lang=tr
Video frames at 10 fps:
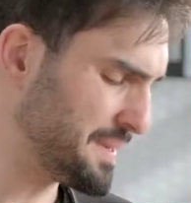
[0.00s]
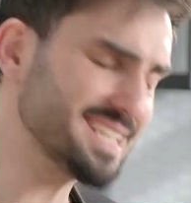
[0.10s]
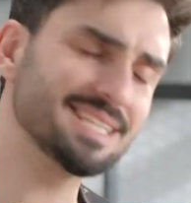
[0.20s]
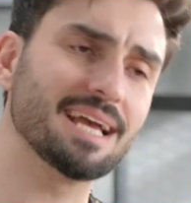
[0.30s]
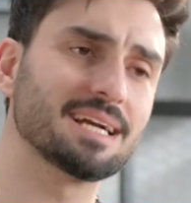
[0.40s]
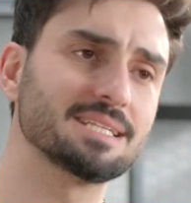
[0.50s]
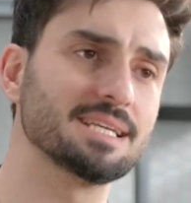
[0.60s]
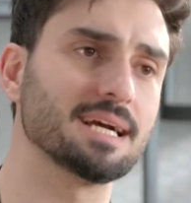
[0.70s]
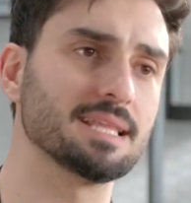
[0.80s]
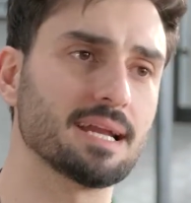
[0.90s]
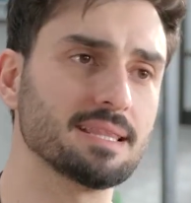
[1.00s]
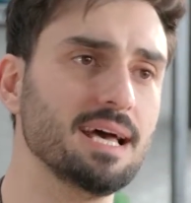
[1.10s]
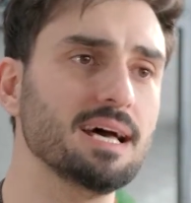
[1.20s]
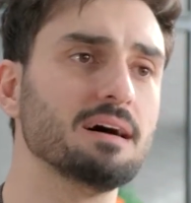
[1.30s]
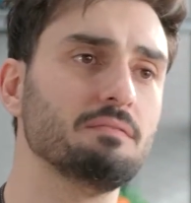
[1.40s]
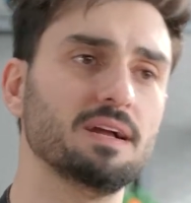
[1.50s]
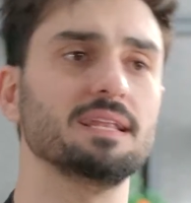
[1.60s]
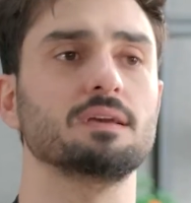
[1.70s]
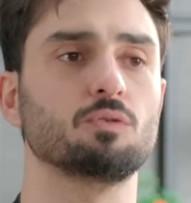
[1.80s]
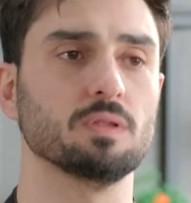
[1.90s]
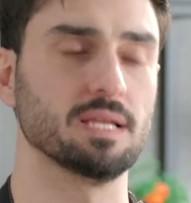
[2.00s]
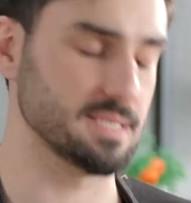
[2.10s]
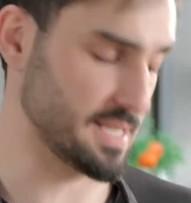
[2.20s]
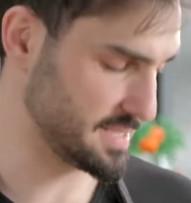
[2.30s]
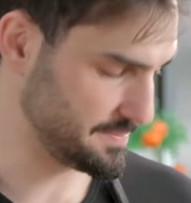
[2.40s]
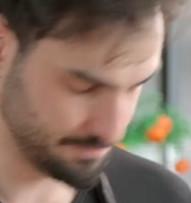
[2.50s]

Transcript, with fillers: 1 çay kaşığı kadar da vanilin kullanacağız.